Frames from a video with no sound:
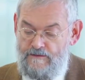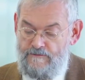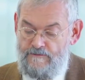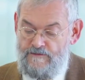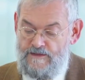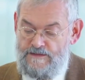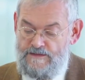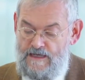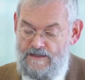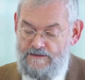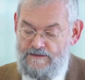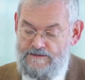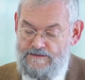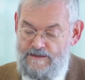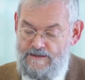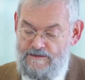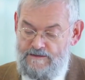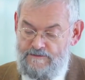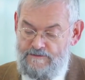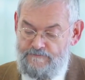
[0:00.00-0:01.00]
Vers
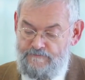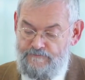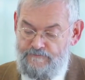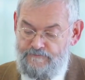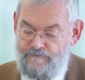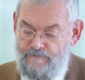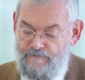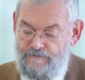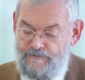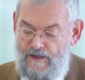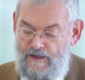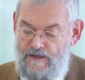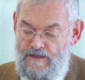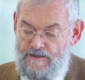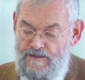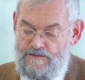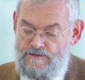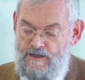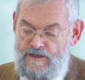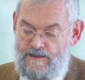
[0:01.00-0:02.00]
18.
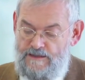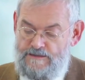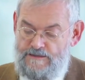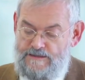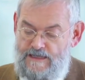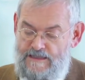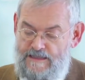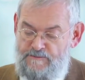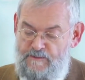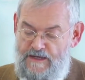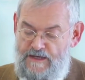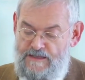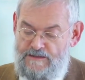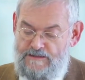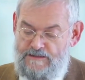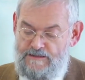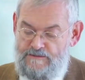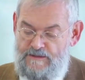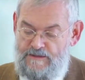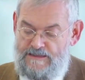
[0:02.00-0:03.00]
Zu aller Zeit betend,